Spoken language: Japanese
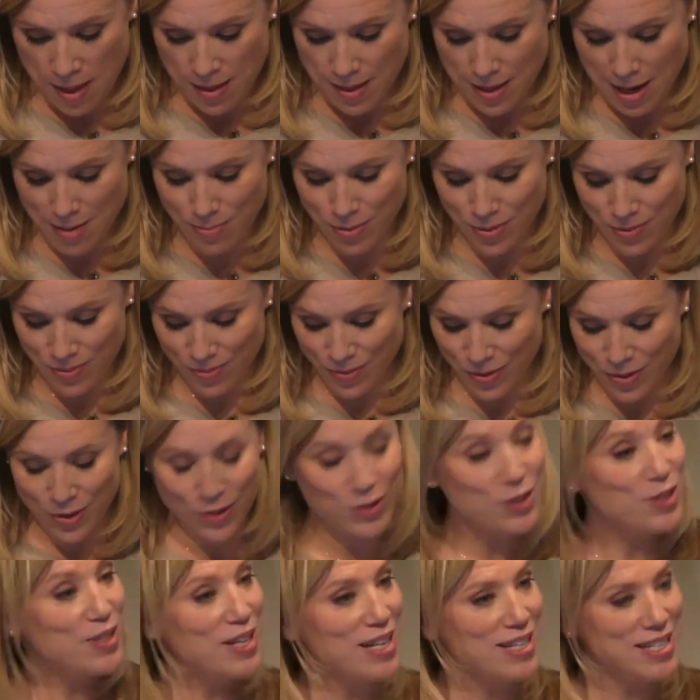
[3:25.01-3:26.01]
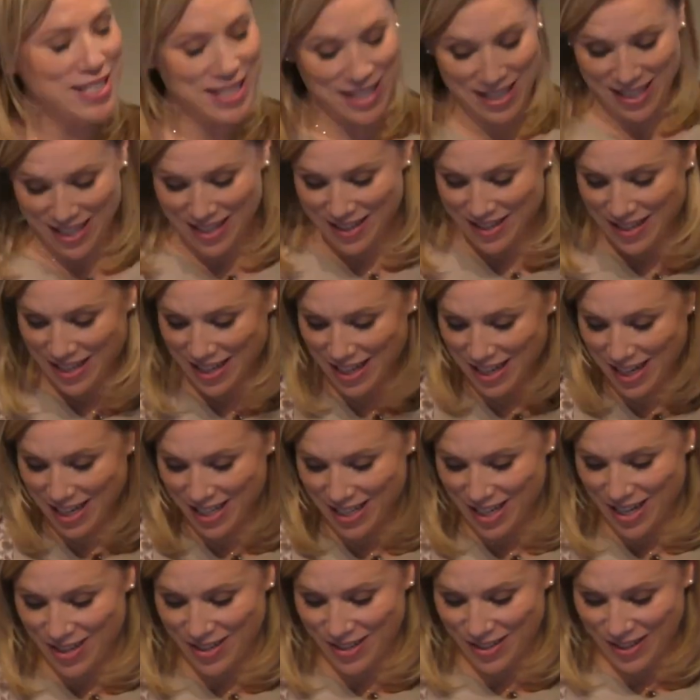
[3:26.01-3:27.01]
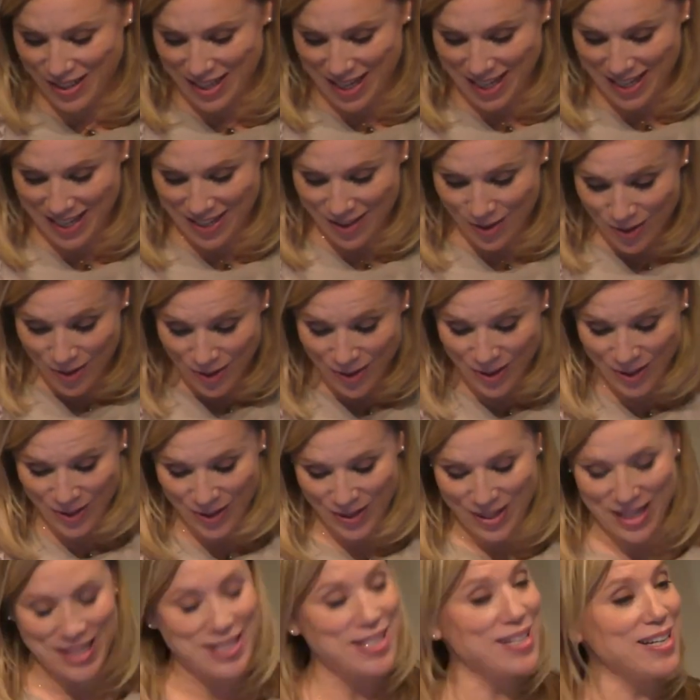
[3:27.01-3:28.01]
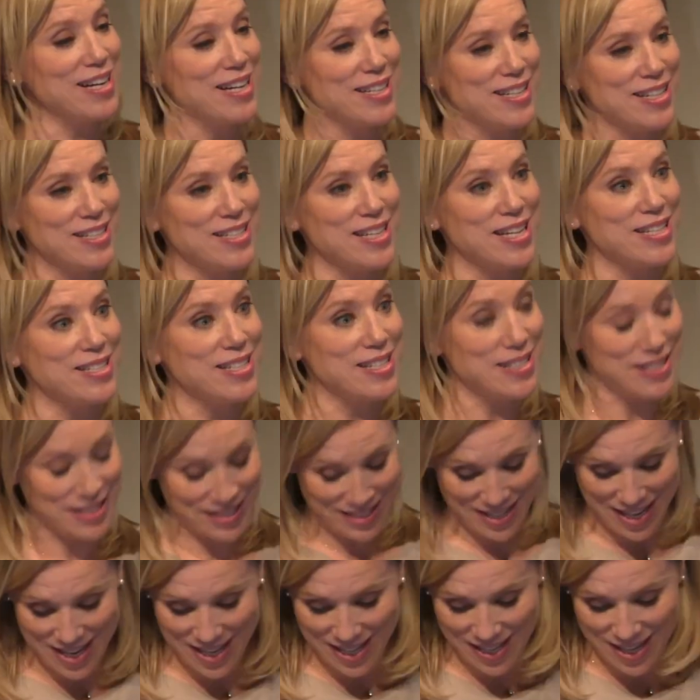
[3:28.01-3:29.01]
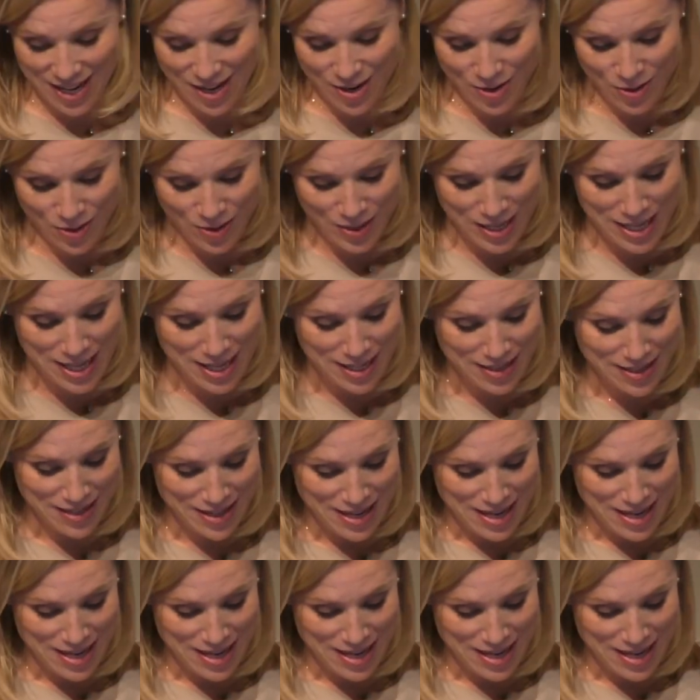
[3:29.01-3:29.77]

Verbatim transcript: 多分こちらにいらっしゃる多くの方々さされたように